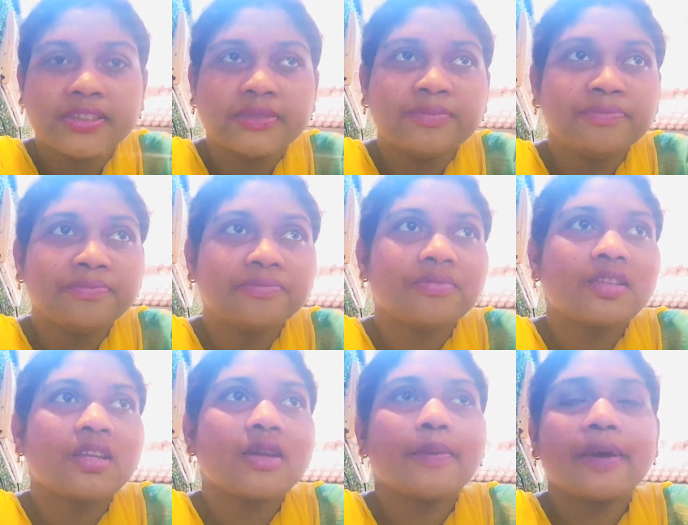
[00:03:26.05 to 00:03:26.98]

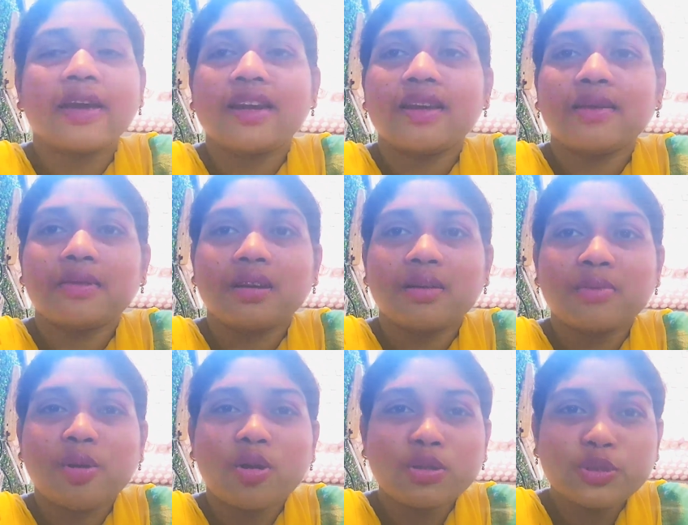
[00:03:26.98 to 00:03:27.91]
पहले
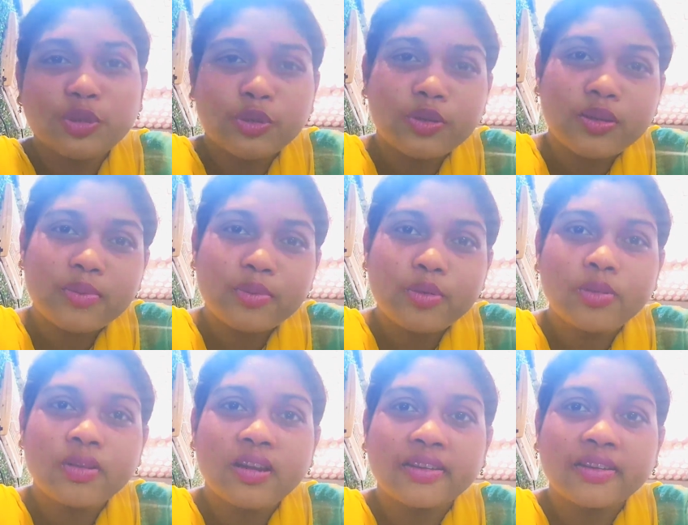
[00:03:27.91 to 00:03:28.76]
बहुत जोर का भूख